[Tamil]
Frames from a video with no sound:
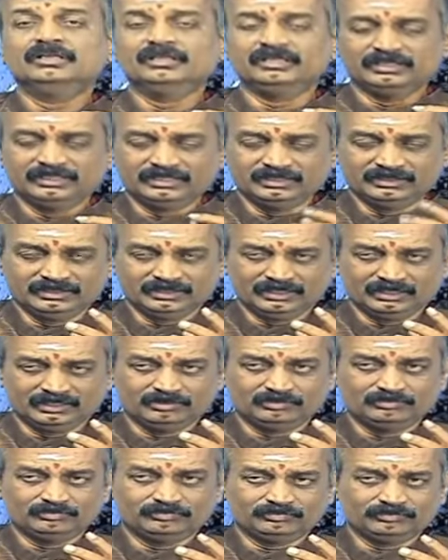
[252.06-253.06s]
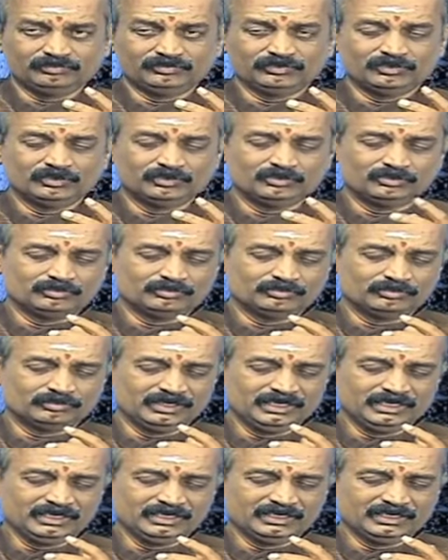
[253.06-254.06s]
இருந்தாலும்
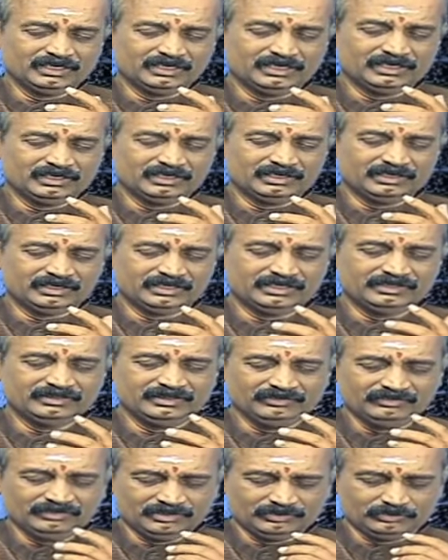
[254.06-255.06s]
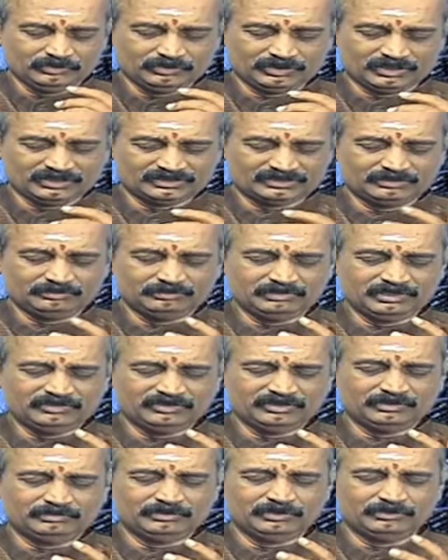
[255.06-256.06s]
நீங்கள் எந்தவித ஒரு
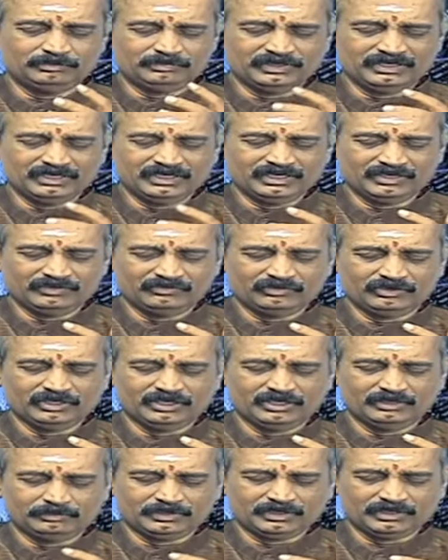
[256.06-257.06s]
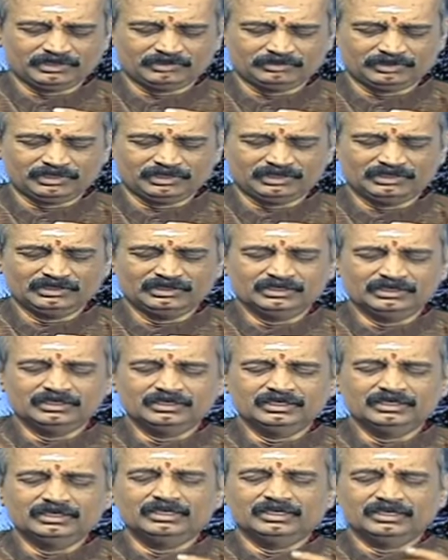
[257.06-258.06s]
அசம்பாவிதமோ பின்னடைவோ ஏற்படாமல்
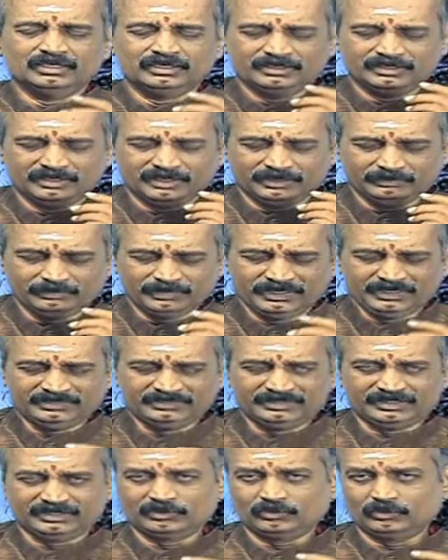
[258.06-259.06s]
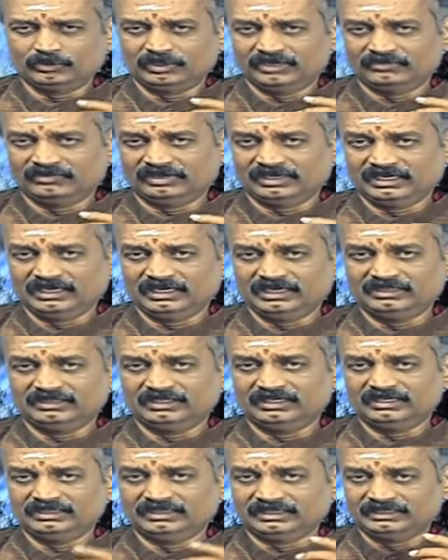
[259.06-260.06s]
நன்மையை தரக்கூடிய வகையில்
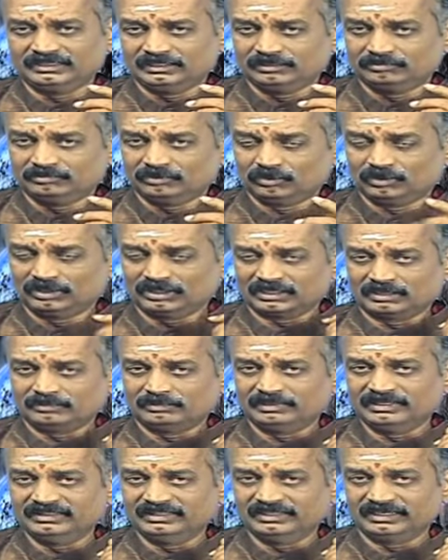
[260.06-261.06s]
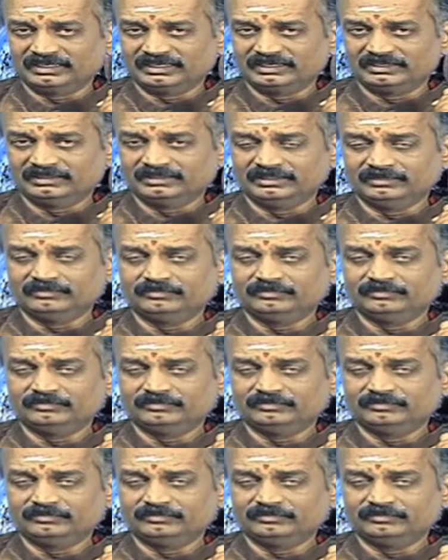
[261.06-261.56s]
தான் இந்த தினம் உங்களுக்கு அமைந்திருக்கிறது